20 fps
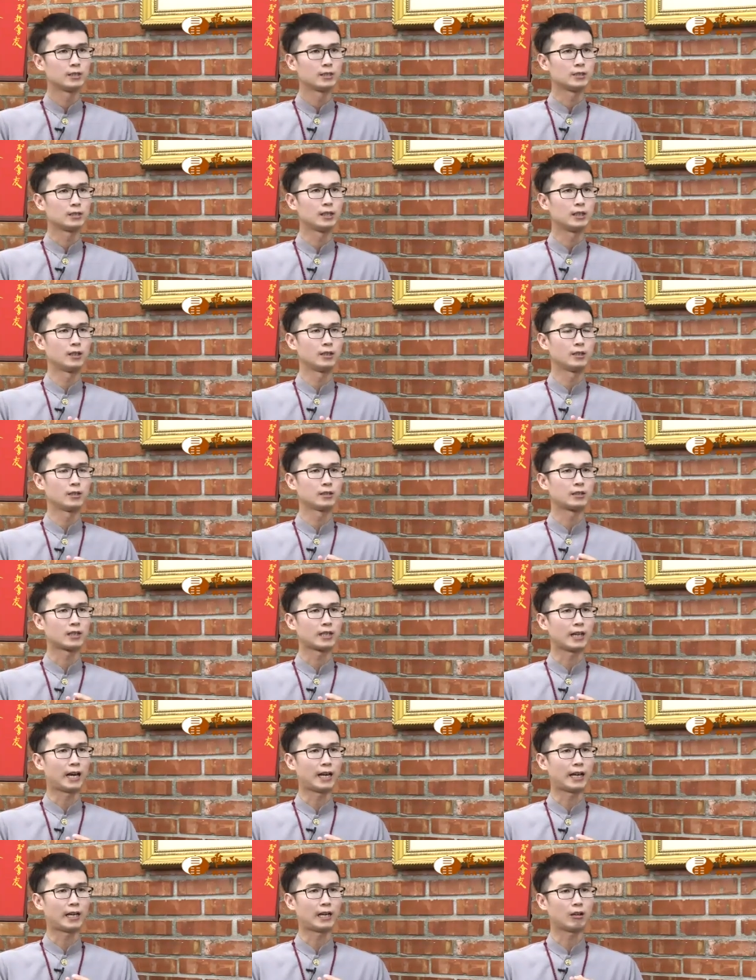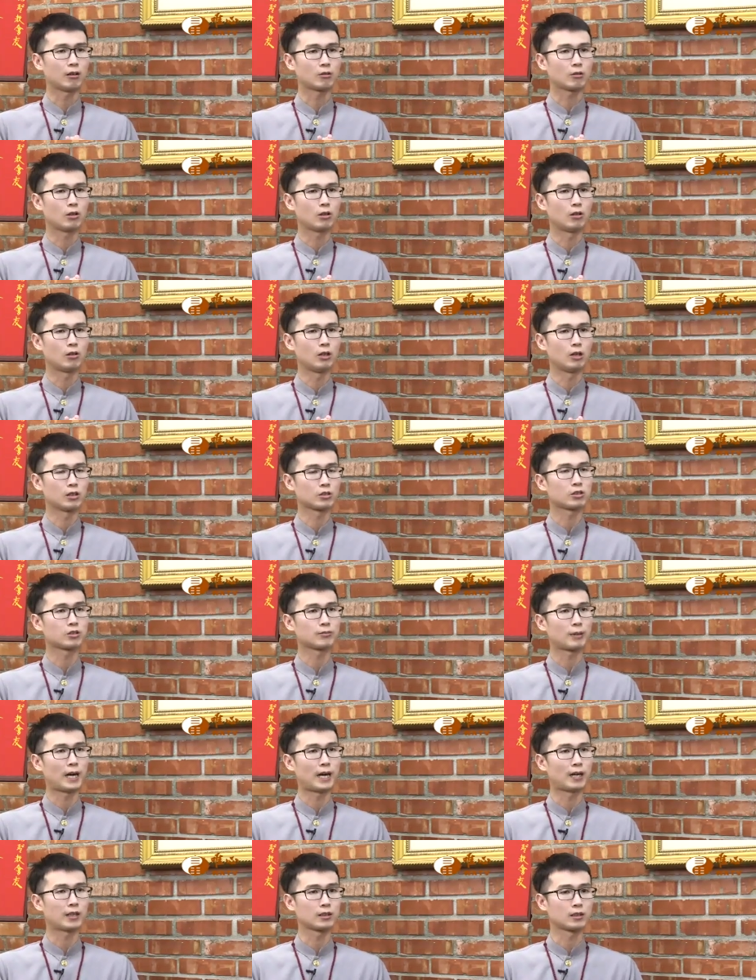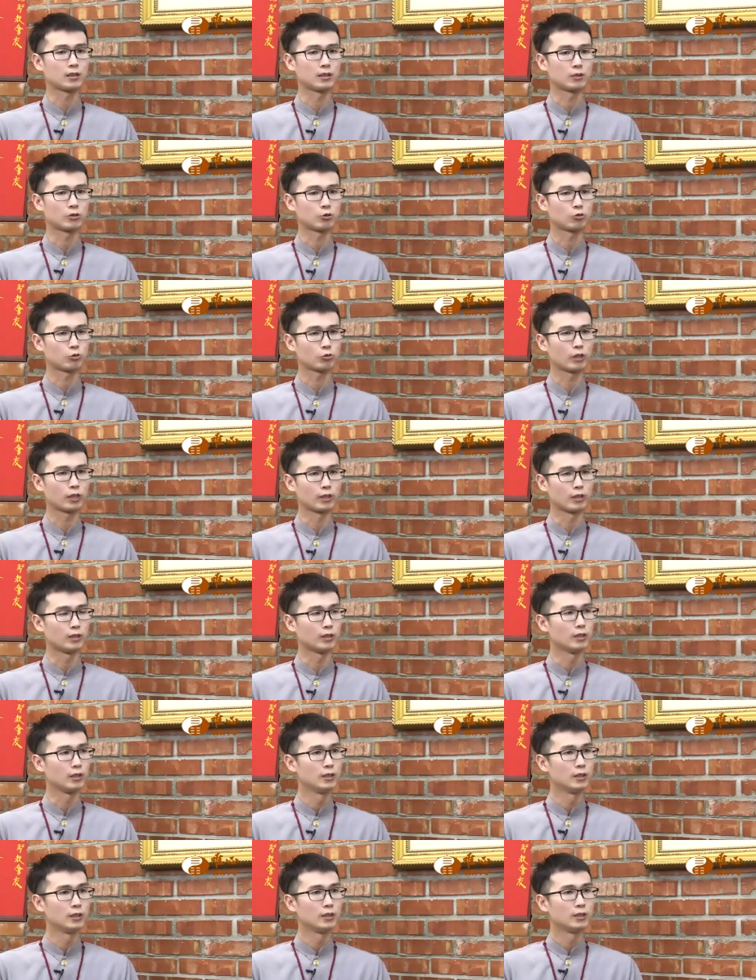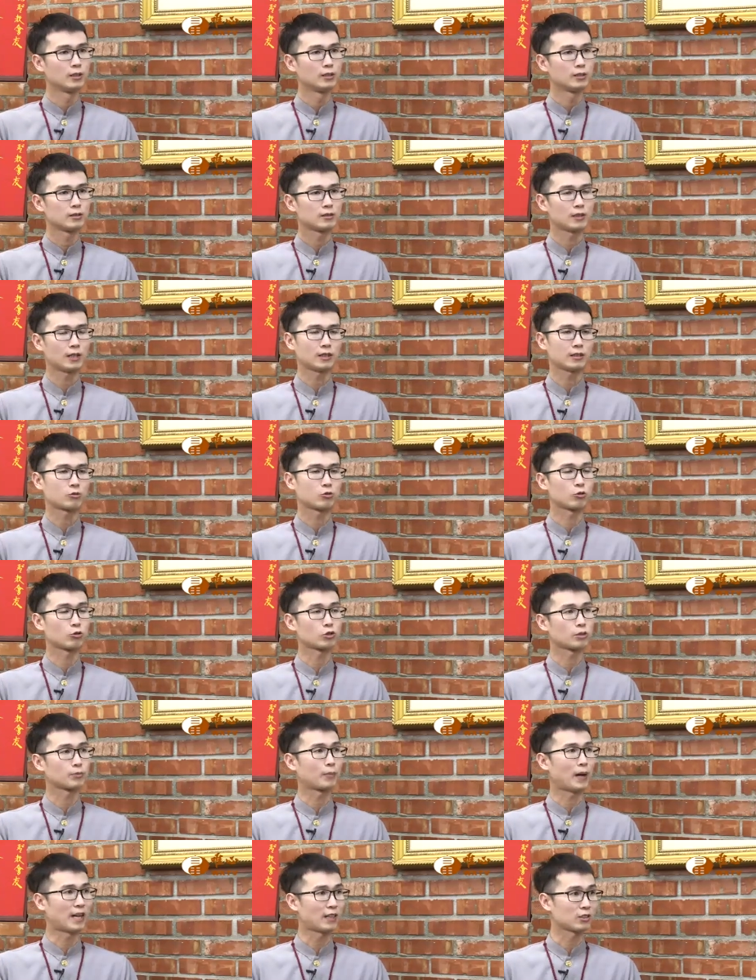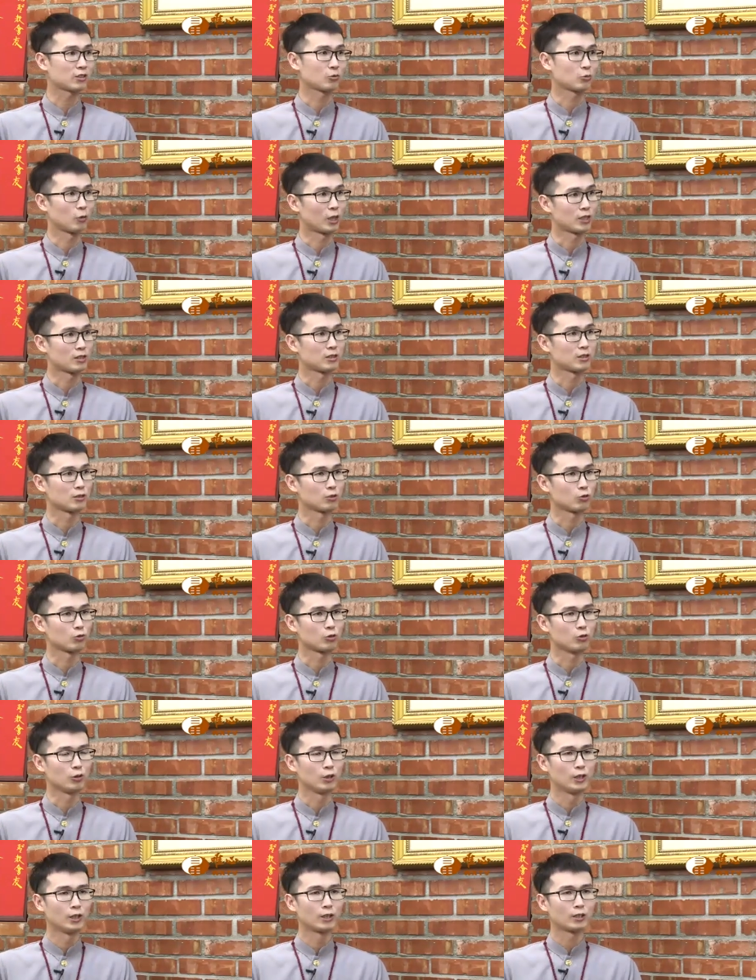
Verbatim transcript: 那你还要扣二十趴的税额，是，那就是八十万进去。